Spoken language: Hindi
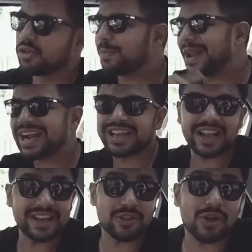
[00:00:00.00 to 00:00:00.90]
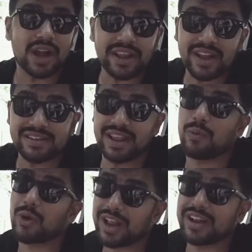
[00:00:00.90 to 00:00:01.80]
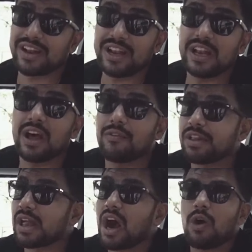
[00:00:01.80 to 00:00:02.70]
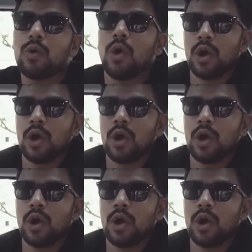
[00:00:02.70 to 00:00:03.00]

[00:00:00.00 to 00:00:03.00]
सो प्रैक्टिकली तो गाड़ी अच्छी है वॉट आई रियली लव इज हाउ